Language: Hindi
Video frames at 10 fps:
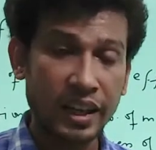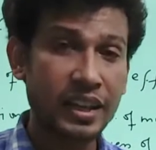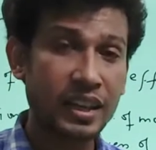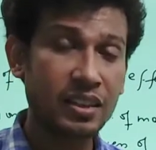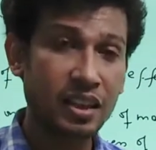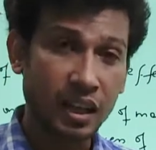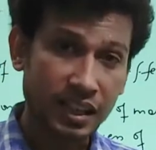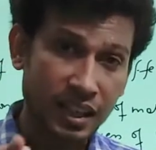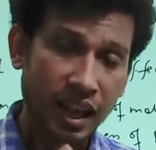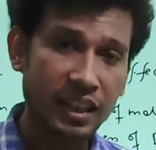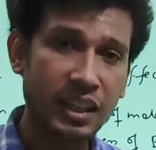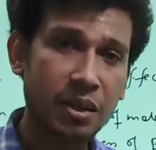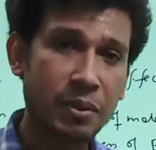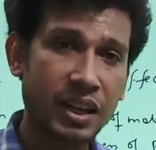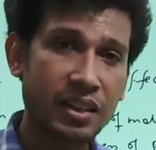लेकिन
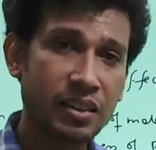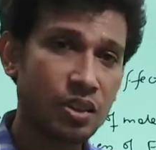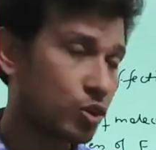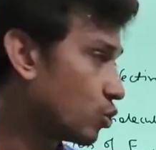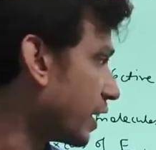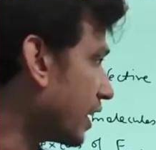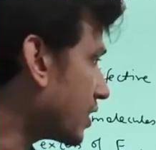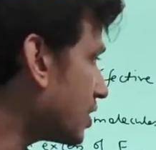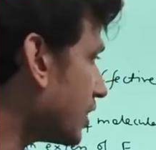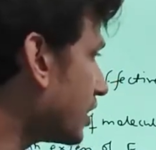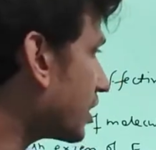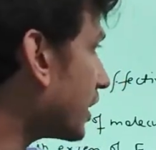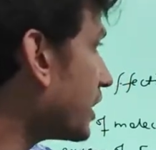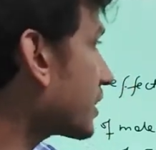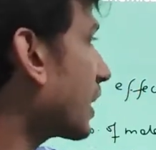रियलिटी में जो एनर्जी
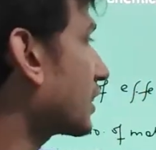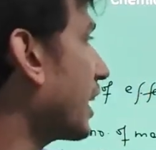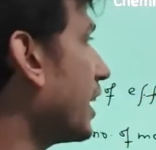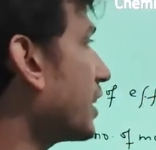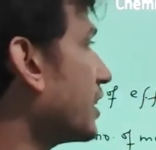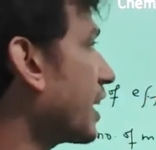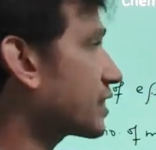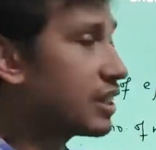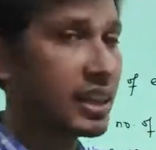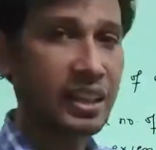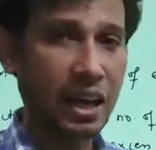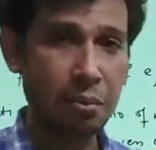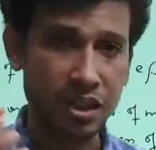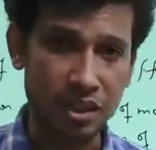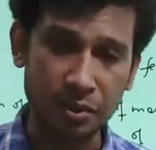इंक्रीज करता है रिएक्शन के
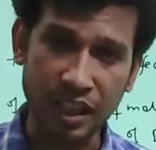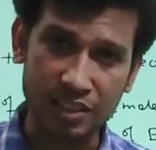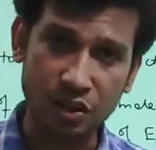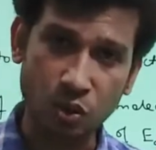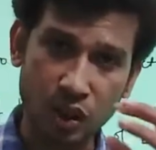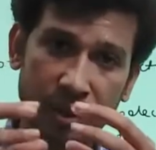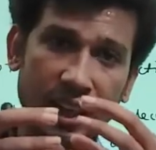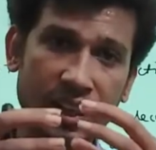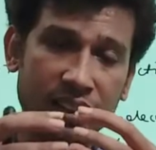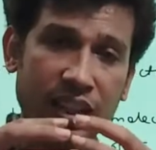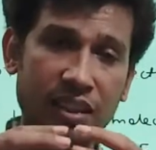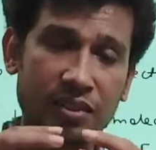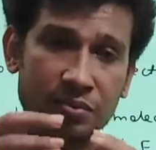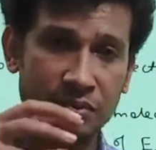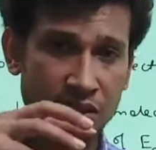टाइम में जब रिएक्शन होने वाला रहता है
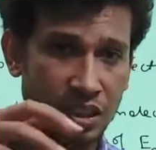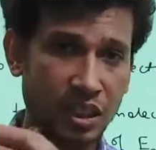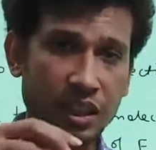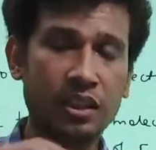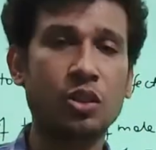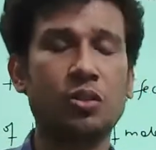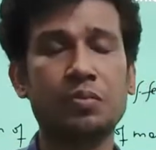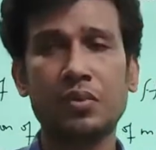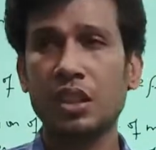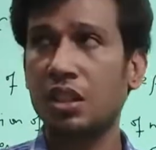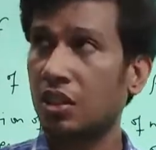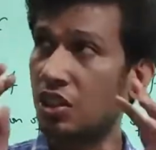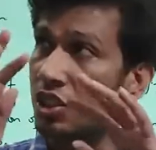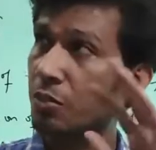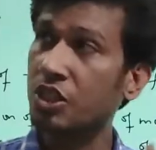है ना देखो
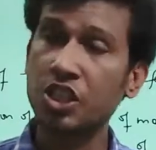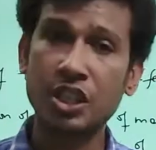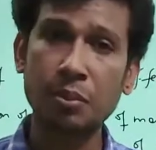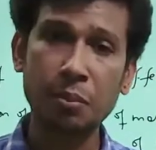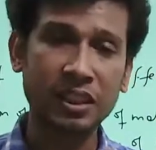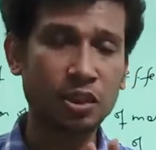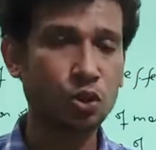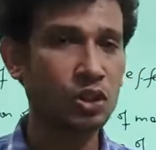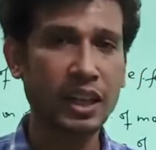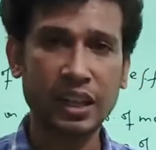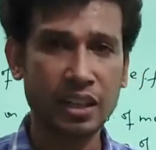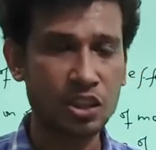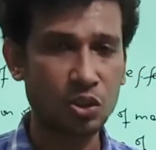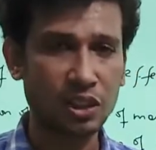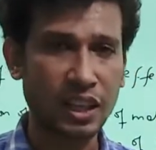किसी भी सिस्टम में मात्र दो तरह का
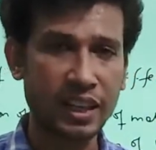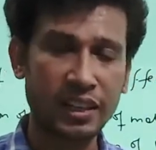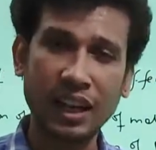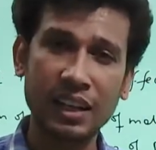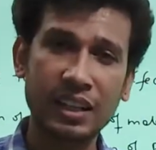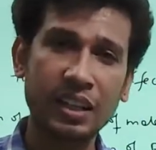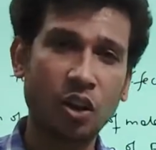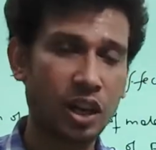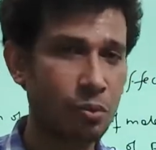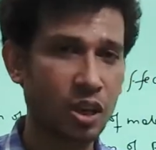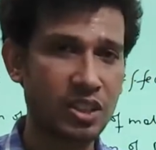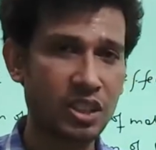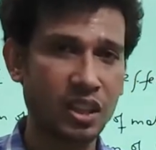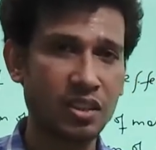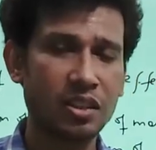एनर्जी होता है एक काइनेटिक और एक
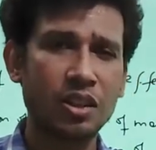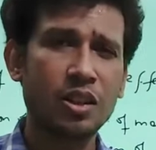पोटेंशियल